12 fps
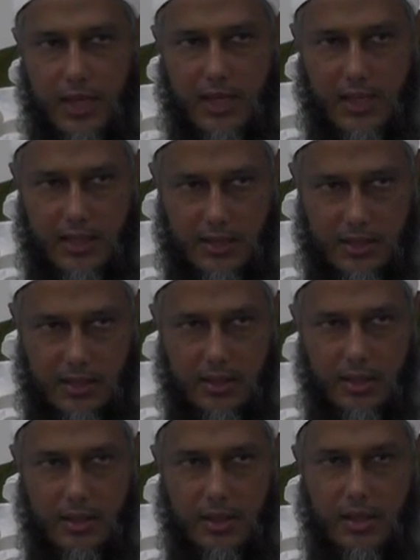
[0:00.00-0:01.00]
في حياته
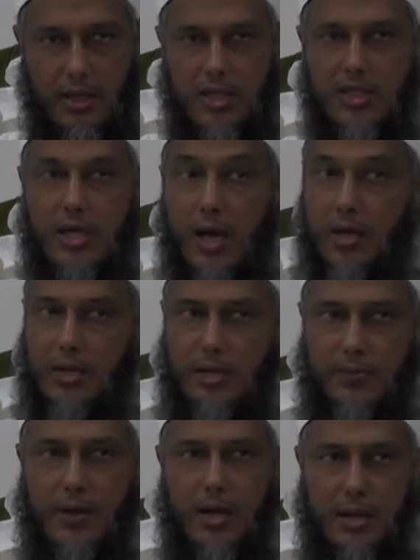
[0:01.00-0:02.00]
رجالا
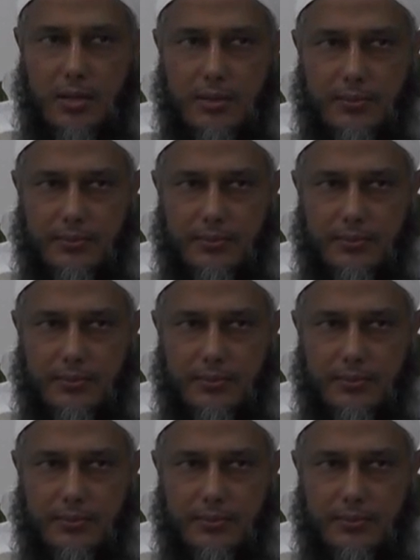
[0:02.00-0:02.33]
كبارا